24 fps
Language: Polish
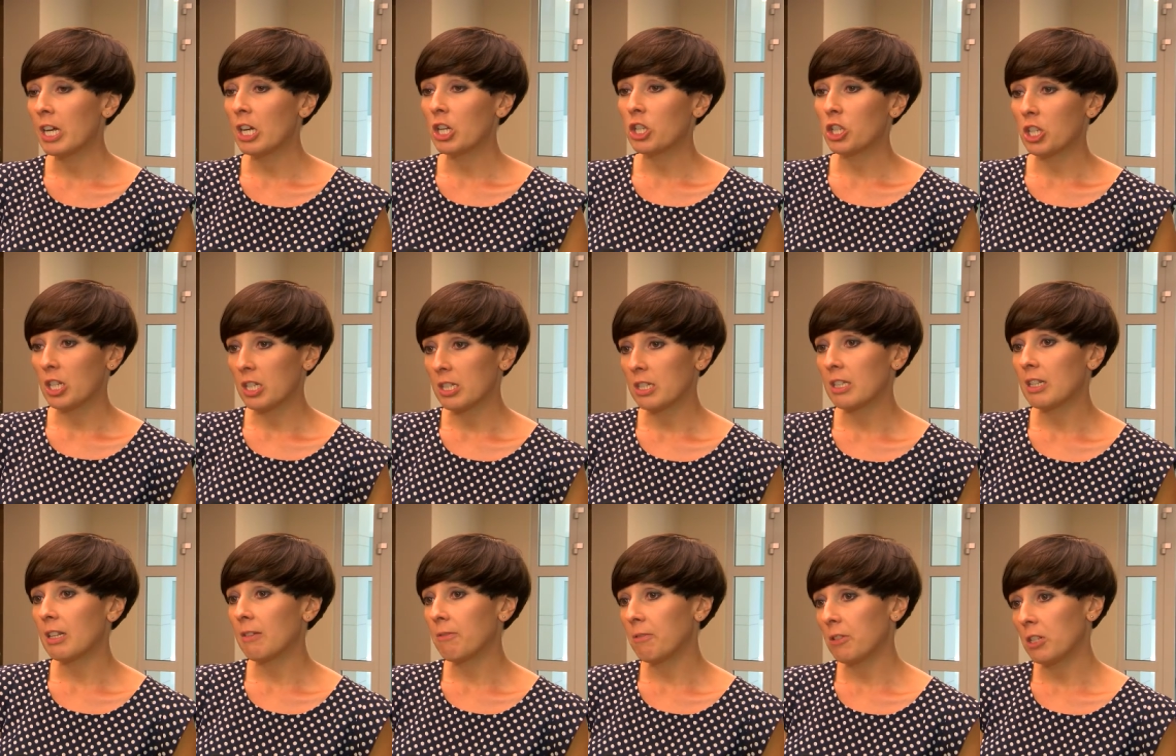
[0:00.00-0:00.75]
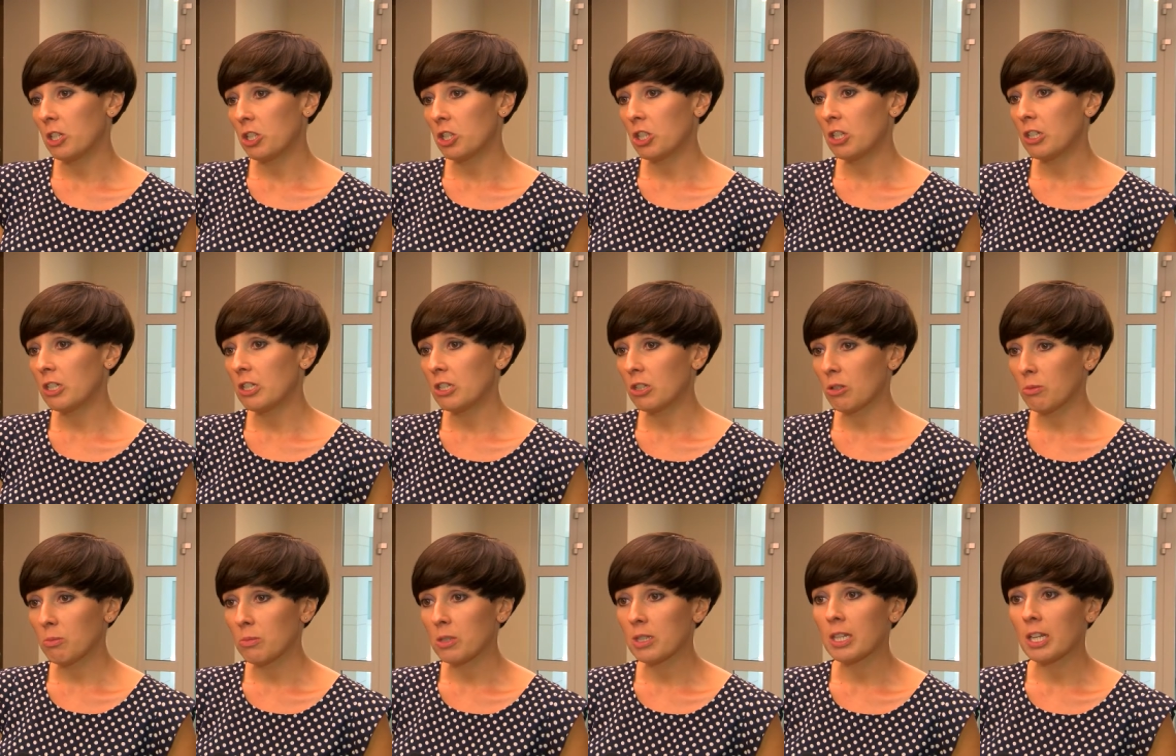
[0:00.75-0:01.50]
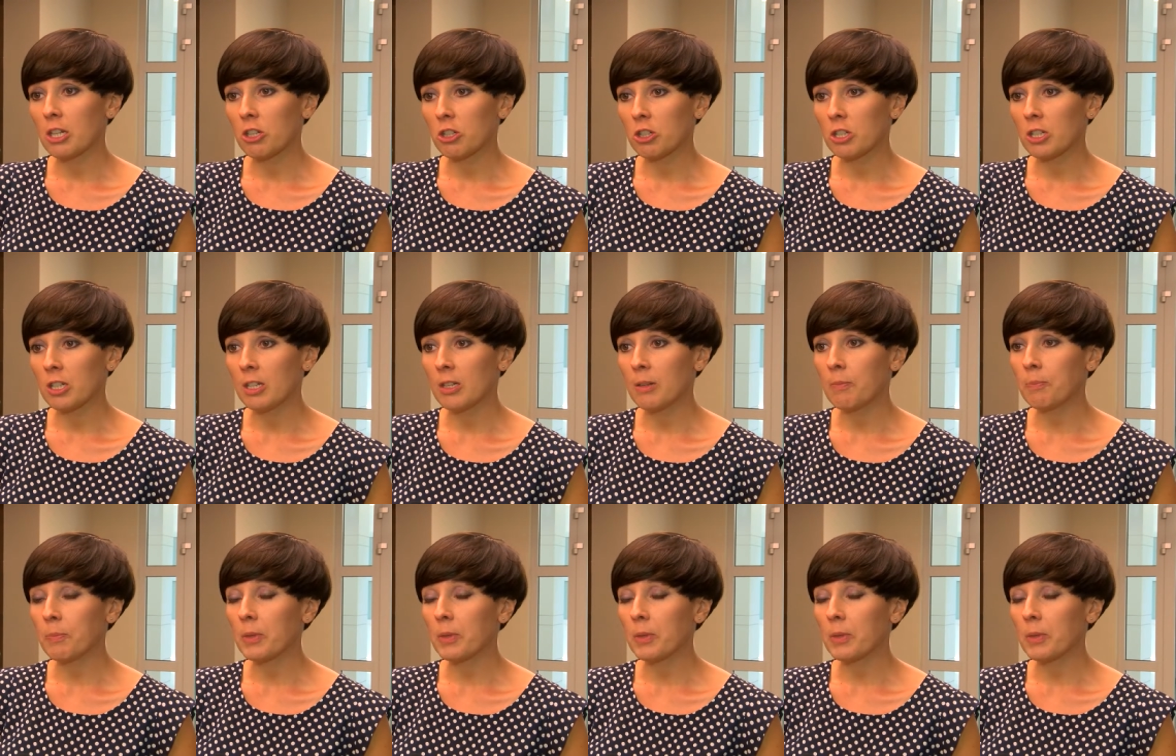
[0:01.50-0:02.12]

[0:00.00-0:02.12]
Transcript: szanse na wyleczenie są znacznie